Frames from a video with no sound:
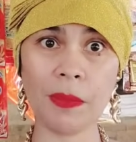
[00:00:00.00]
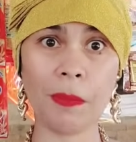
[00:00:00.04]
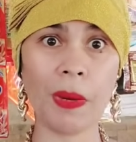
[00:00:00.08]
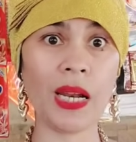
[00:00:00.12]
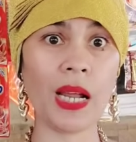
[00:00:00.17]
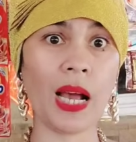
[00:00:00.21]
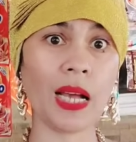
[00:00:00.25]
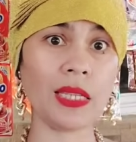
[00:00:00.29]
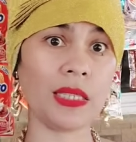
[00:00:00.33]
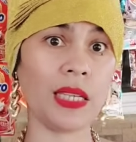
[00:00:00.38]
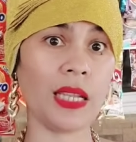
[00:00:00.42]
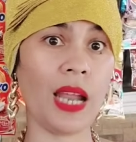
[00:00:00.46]
Diba
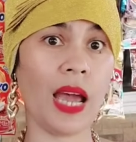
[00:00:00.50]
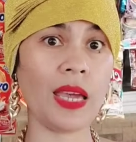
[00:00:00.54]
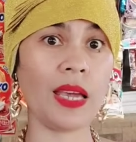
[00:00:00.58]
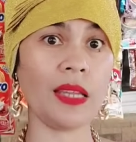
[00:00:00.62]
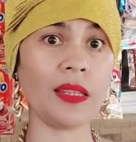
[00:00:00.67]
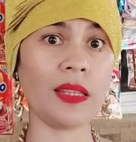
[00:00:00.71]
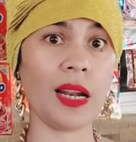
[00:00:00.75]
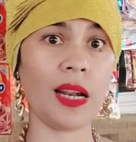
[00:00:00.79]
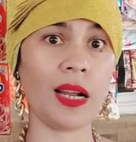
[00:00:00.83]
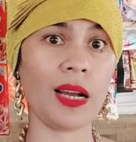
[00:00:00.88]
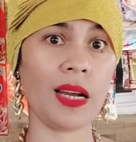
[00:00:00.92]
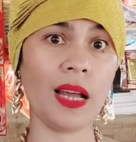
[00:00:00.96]

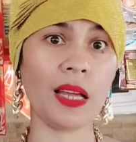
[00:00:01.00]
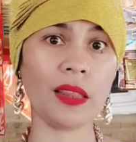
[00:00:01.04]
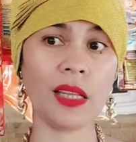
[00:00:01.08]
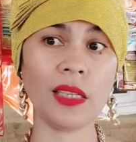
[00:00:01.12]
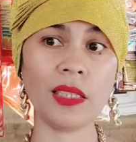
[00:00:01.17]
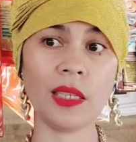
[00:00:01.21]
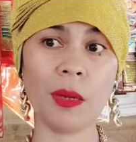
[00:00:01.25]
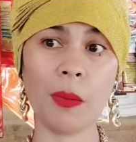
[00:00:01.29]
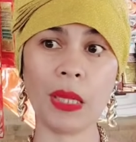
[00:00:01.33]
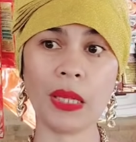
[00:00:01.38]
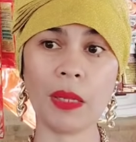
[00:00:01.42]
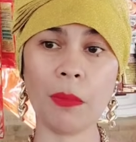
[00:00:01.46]
nakasanayan talaga
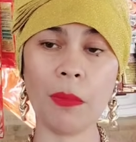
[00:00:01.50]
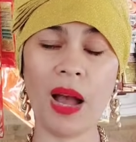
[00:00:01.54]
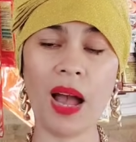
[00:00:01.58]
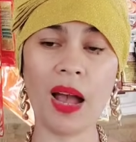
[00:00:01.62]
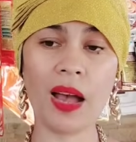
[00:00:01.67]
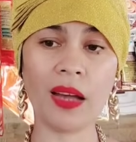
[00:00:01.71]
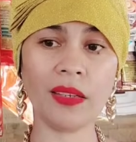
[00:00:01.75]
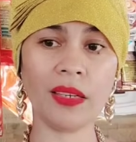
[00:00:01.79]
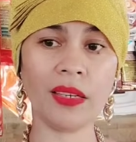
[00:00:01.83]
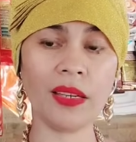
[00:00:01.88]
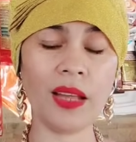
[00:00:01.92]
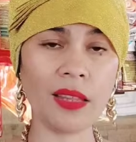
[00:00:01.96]
natin sa ating mga
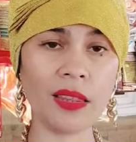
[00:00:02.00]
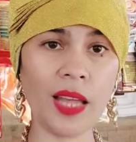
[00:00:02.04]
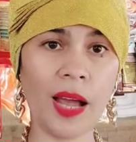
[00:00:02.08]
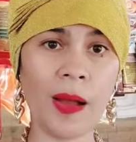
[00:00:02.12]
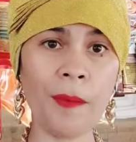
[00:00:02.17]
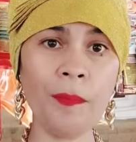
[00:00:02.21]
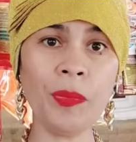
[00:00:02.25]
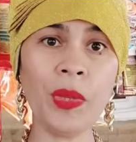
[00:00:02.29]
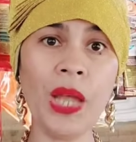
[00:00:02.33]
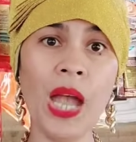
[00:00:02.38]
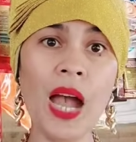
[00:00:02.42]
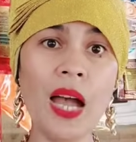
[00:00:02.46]

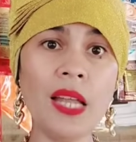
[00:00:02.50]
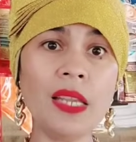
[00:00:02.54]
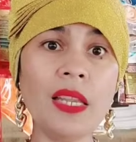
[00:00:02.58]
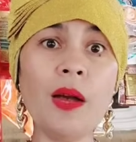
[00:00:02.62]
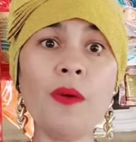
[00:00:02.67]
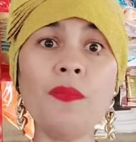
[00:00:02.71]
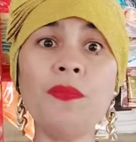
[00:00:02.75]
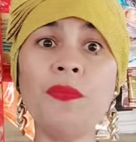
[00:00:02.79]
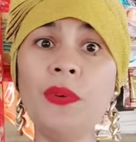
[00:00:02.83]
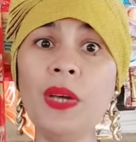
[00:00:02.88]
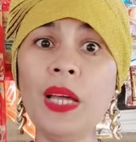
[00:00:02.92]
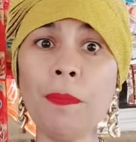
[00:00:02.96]
kandidata
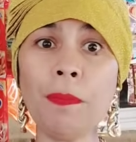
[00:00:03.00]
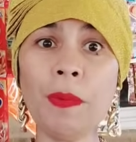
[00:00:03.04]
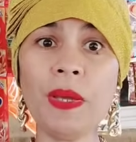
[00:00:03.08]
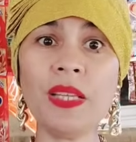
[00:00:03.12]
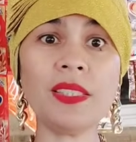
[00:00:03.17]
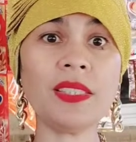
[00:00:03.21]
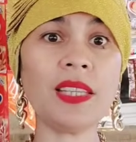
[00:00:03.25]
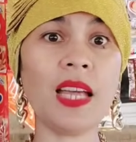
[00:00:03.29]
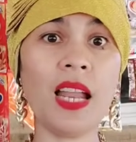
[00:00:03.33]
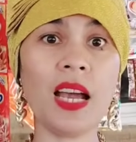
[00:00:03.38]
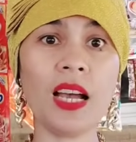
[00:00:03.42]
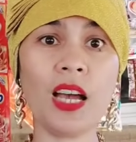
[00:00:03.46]
na
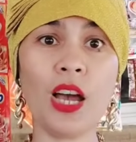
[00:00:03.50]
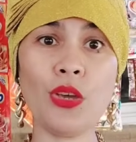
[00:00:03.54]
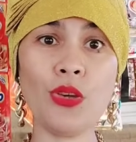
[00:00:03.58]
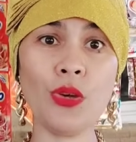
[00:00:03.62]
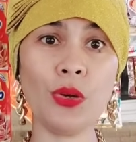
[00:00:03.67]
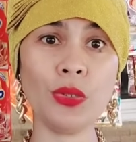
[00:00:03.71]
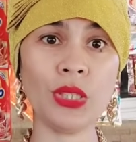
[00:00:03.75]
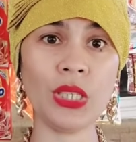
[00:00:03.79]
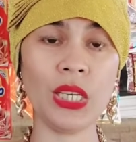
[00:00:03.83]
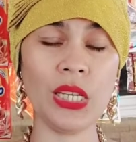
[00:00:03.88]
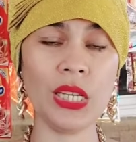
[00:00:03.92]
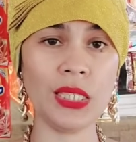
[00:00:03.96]
Philippines talaga
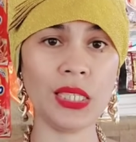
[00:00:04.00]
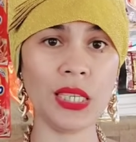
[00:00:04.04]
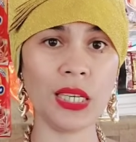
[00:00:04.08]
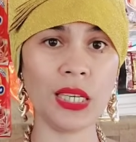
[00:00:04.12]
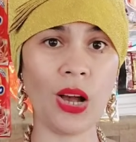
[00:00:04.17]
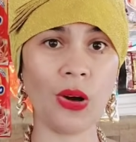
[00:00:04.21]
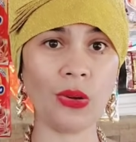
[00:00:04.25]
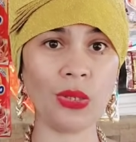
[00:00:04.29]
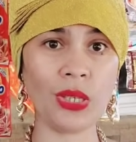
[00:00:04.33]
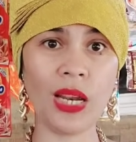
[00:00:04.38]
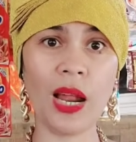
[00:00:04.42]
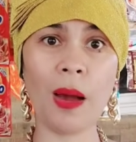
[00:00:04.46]
yung
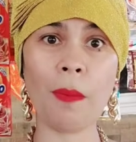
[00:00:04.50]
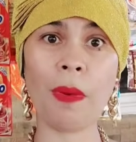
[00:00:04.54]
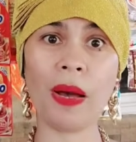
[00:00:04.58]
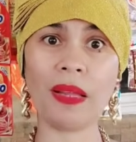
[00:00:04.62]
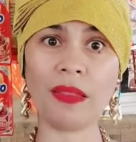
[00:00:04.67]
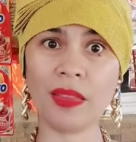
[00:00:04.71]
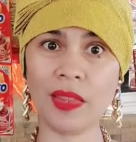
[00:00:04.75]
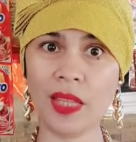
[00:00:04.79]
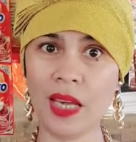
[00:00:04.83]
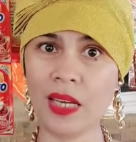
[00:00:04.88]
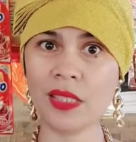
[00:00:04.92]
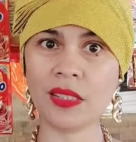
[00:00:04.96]
sinisigaw nila.
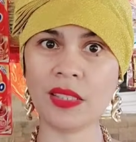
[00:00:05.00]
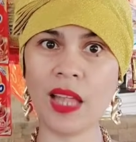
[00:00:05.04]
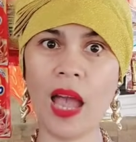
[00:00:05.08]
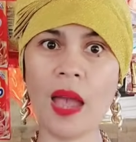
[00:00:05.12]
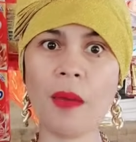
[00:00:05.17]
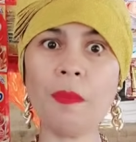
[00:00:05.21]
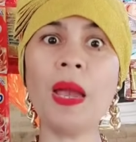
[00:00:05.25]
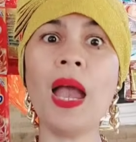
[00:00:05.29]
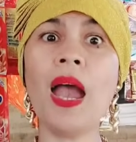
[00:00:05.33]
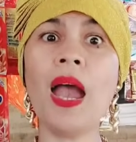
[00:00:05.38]
But this time,